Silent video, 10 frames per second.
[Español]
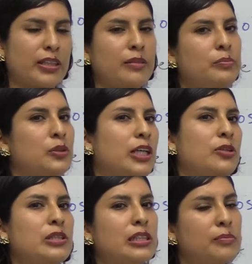¿Qué podría
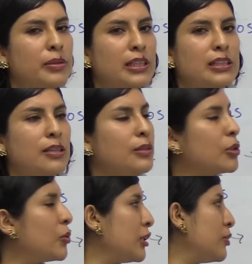yo hacer para
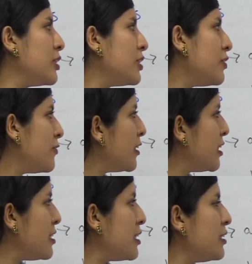saber cuánto hay de
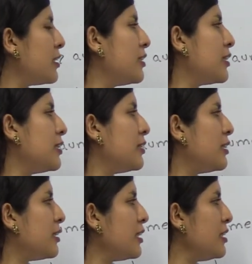diferencia entre
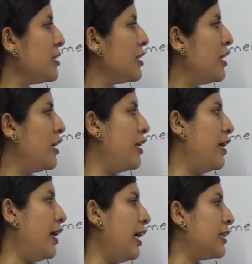33
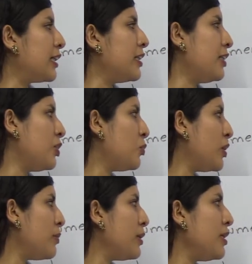al
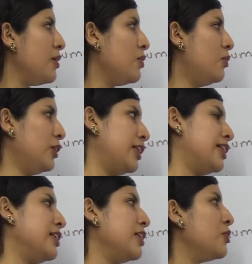39 o del
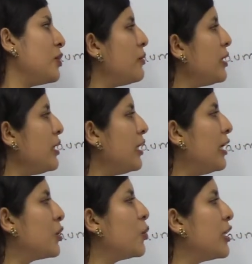39
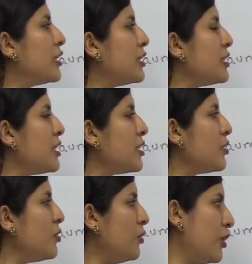al
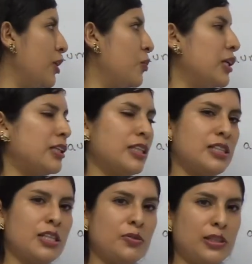45 o del
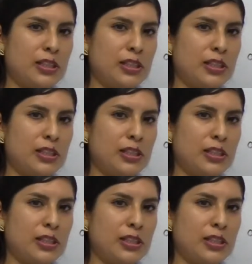45 al